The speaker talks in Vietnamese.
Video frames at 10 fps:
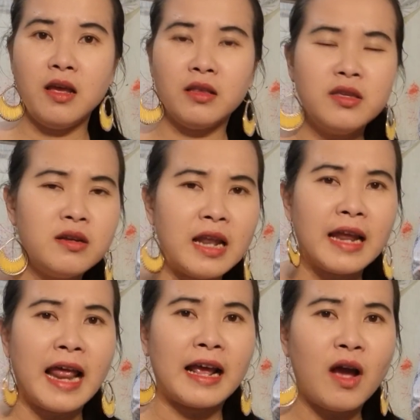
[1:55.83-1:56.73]
thế như là
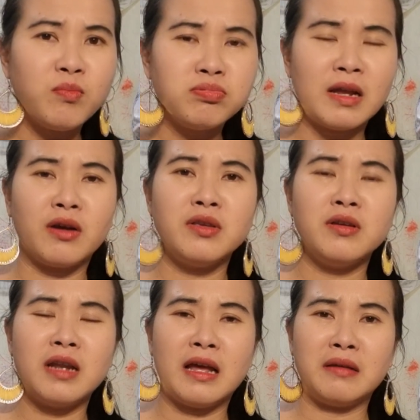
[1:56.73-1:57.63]
đàn ông là coi như
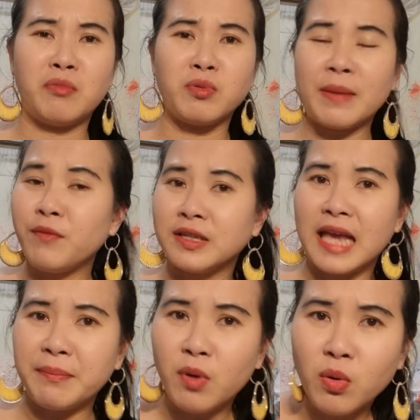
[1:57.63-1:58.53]
là một trăm phần
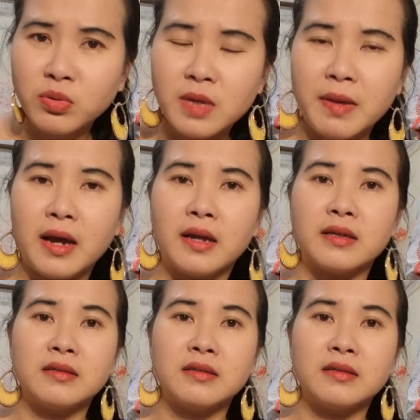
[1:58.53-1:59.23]
trăm luôn nhưng mà